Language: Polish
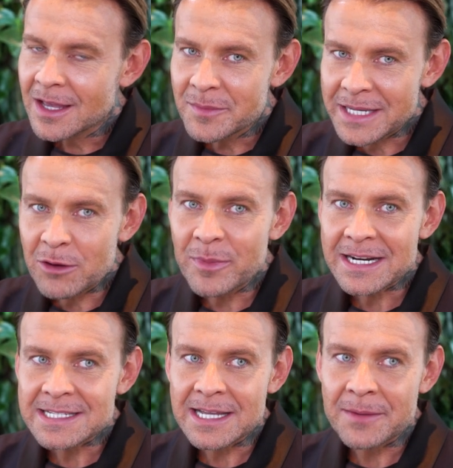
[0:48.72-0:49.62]
Michał
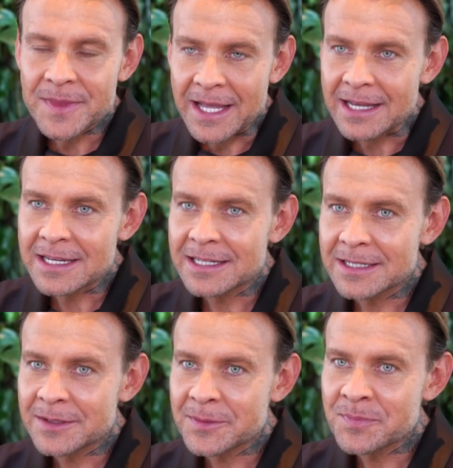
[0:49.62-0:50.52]
Baryza, tak.
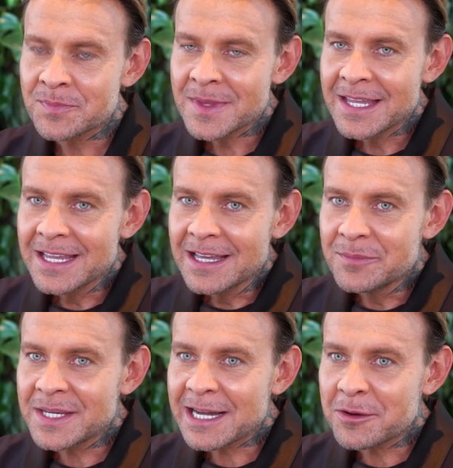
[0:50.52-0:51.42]

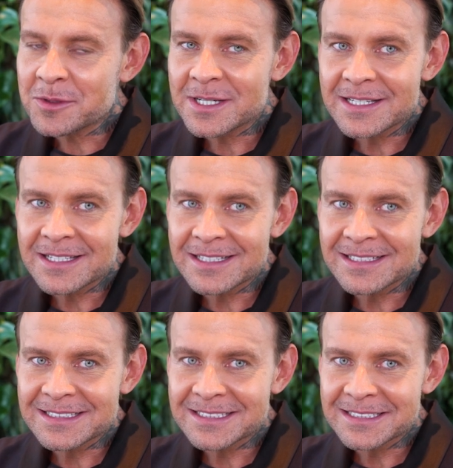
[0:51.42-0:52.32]
Michał, e,
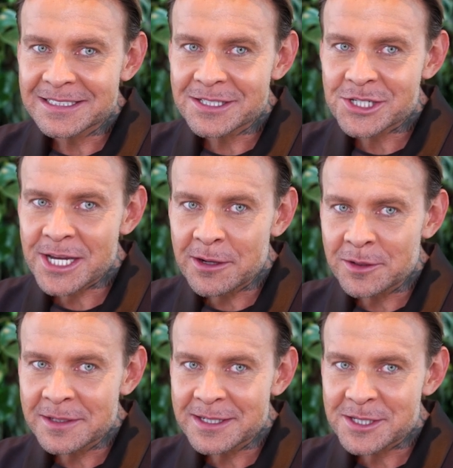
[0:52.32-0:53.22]

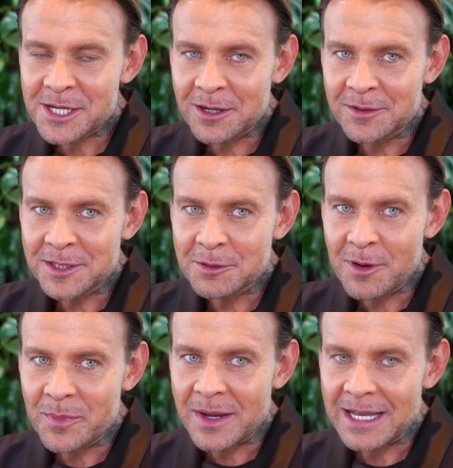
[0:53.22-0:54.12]
szalony, szalony
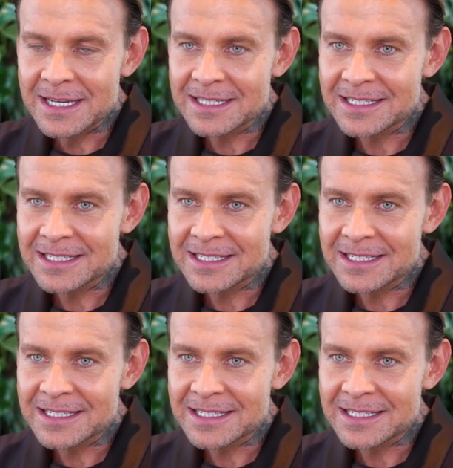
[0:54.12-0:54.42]
chłopak,